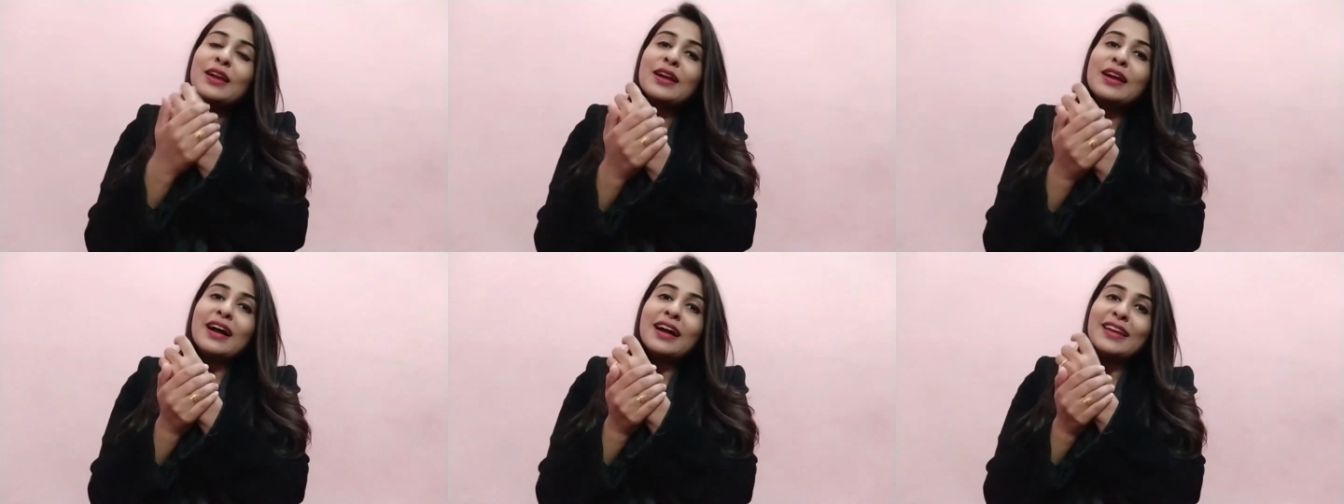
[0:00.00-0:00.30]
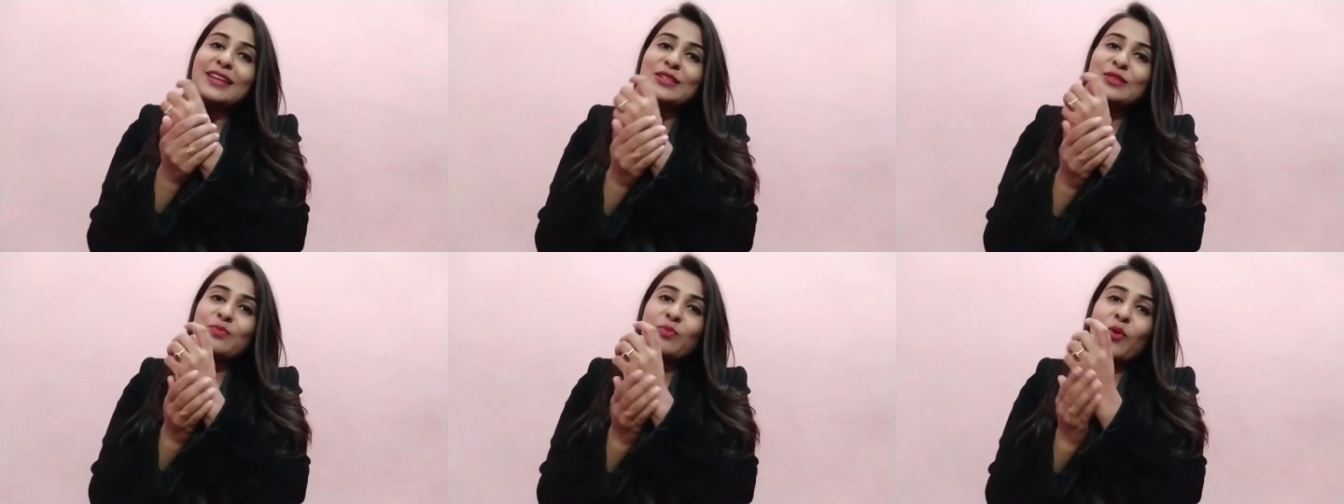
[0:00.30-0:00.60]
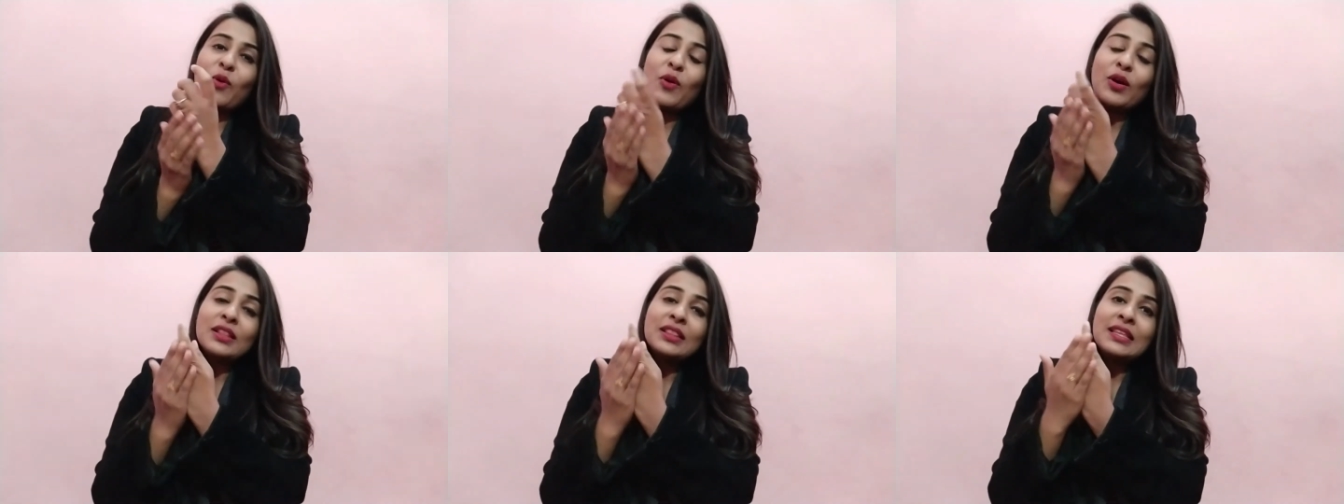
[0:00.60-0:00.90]
गाइस
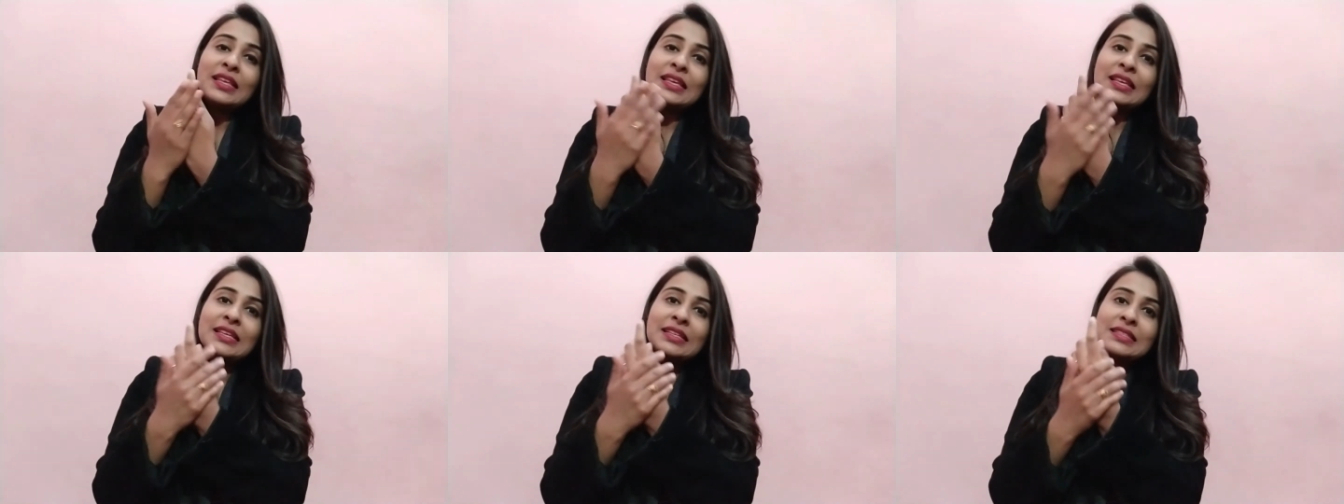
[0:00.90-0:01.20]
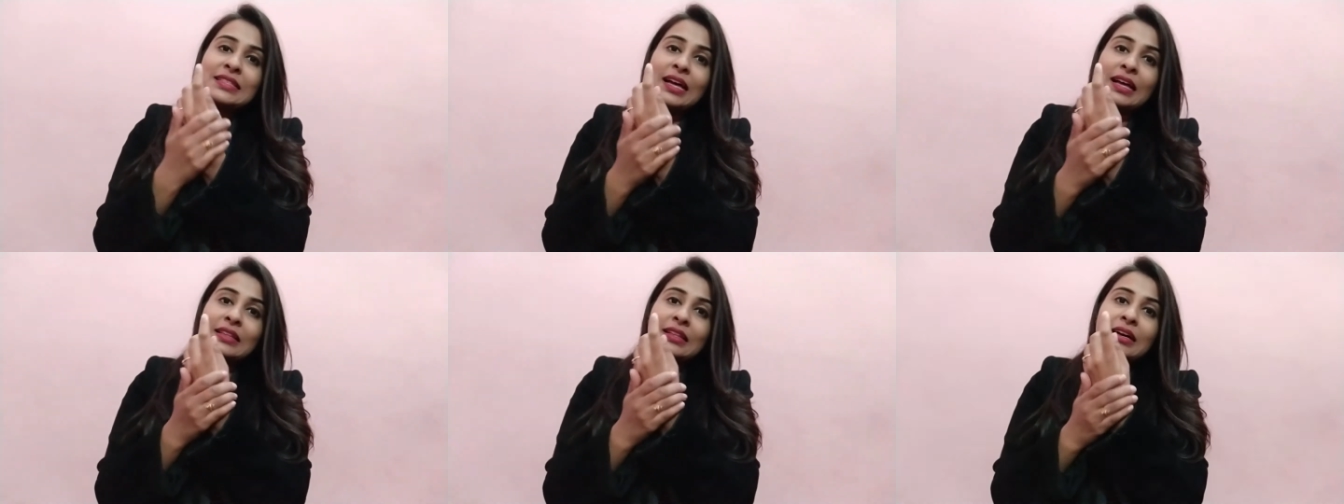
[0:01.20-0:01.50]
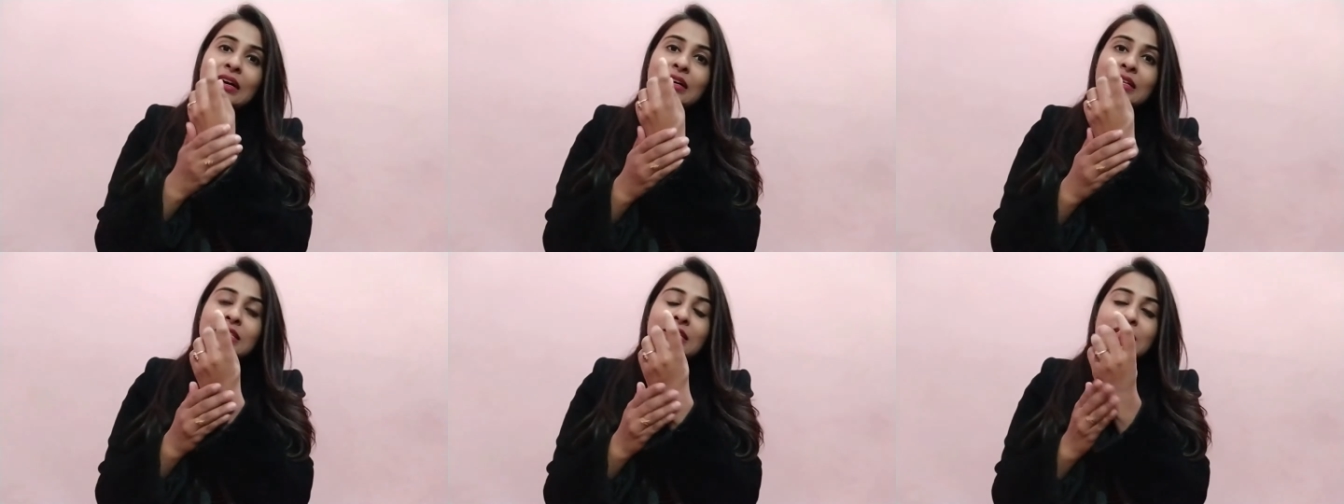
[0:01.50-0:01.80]
बहुत ही
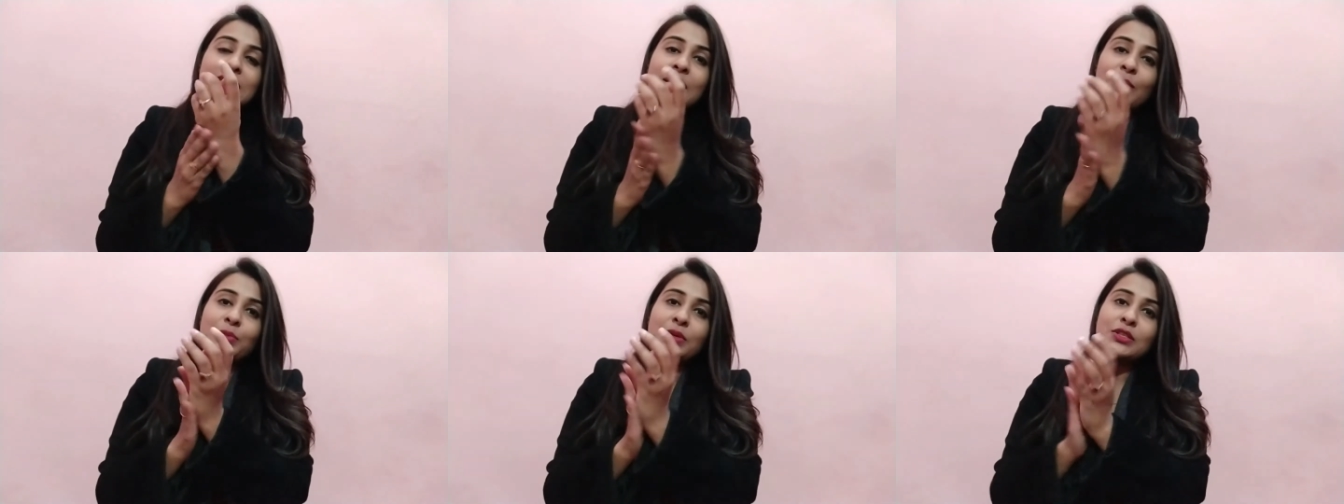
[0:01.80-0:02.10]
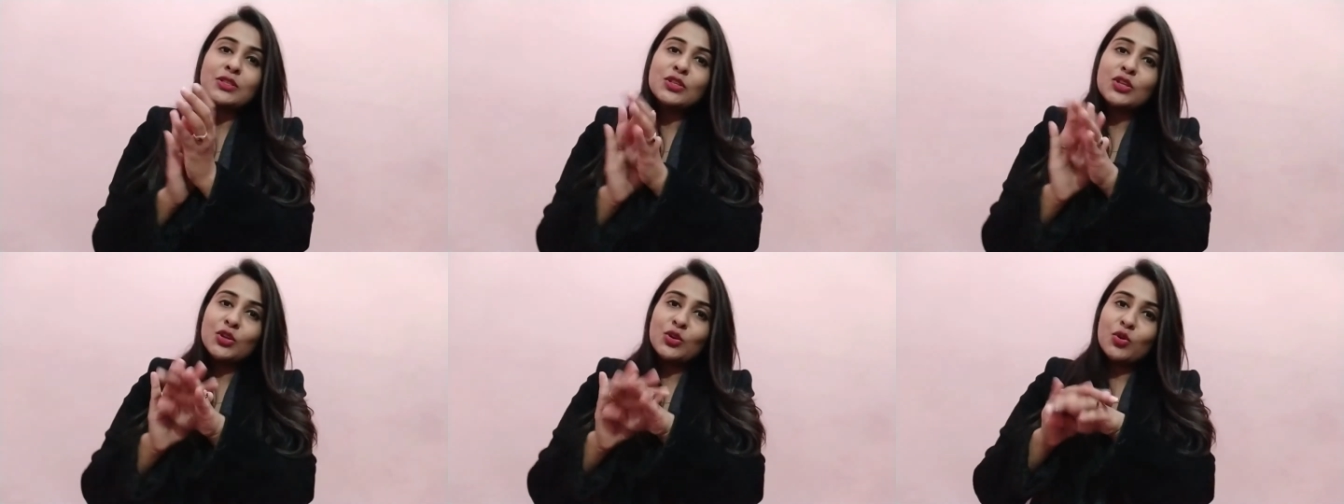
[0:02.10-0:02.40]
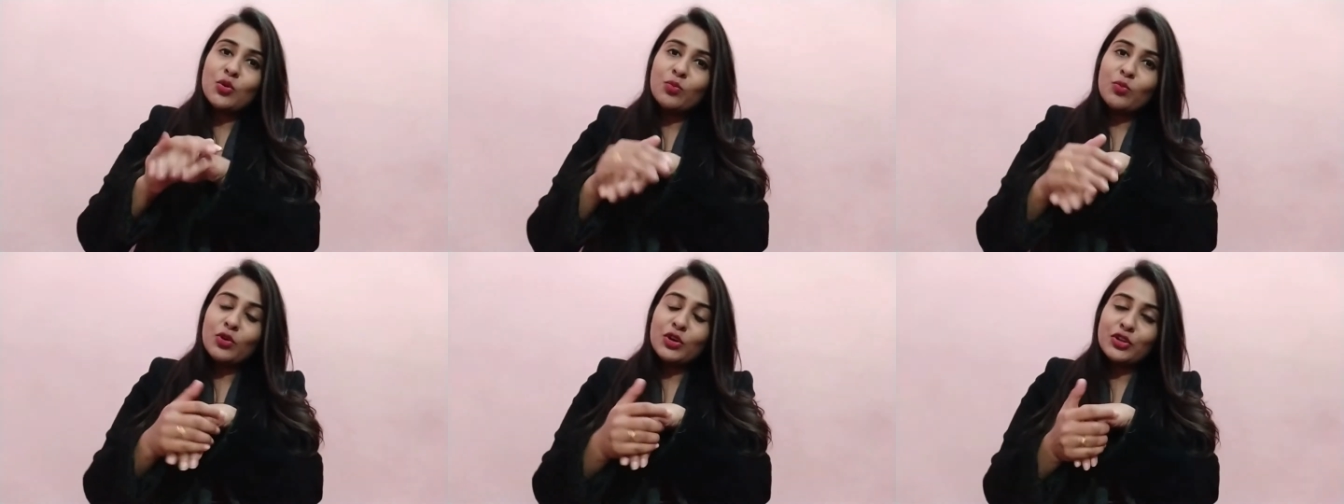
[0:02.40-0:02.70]
ज़्यादा अच्छे से आपकी स्किन
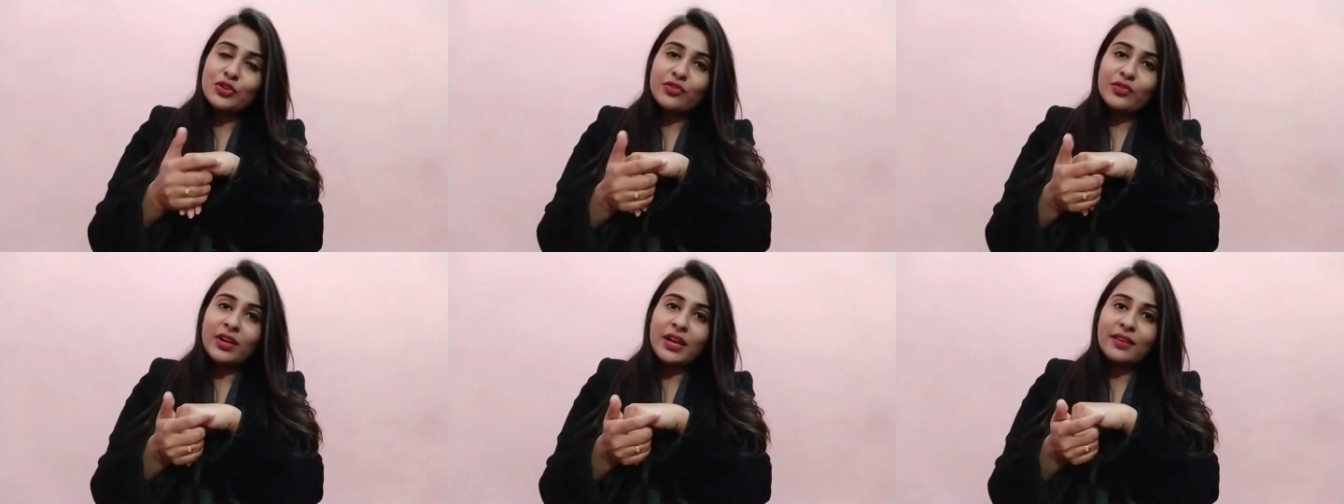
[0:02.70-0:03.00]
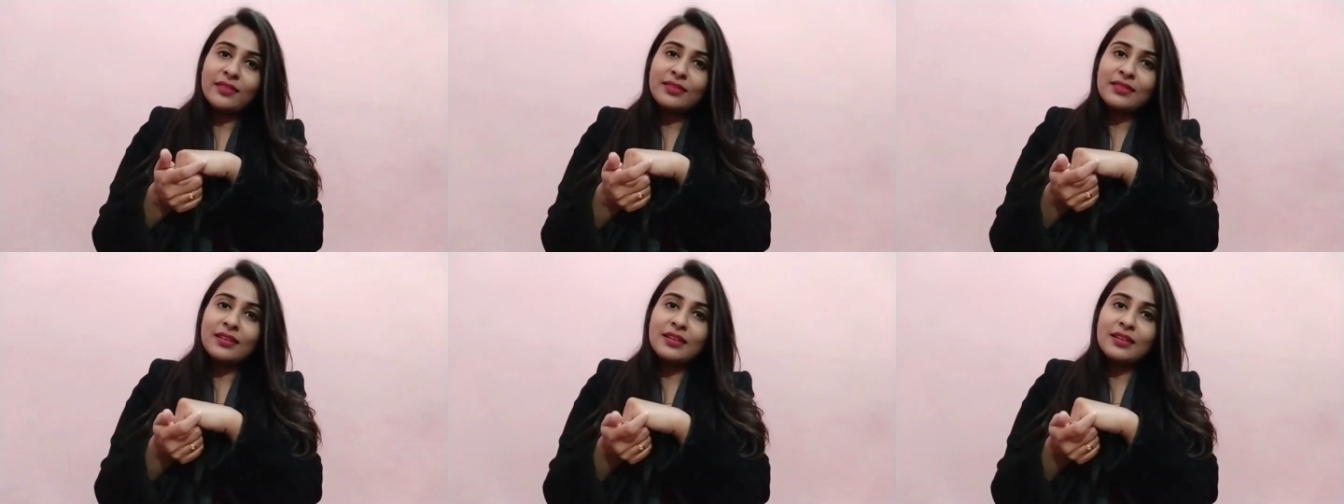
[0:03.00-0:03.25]
को मॉइस्चराइज